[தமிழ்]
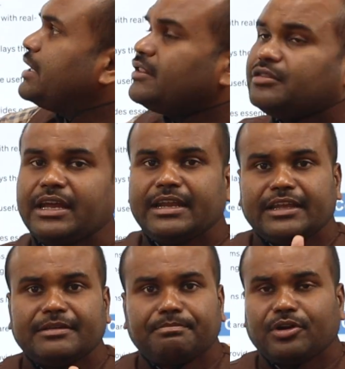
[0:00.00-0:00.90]
எயித்துக்கு என்ன
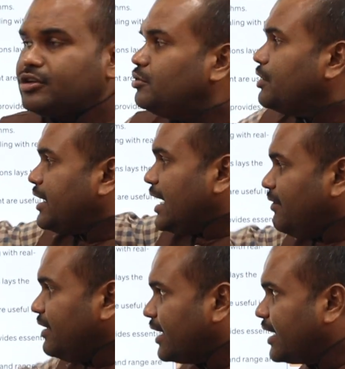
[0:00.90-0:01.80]
இம்பார்ட்டன்ட் ஒரு
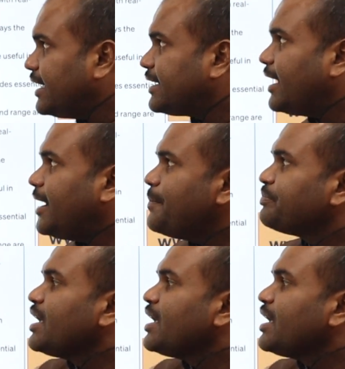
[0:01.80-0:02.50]
கேள்வியை கேட்டால்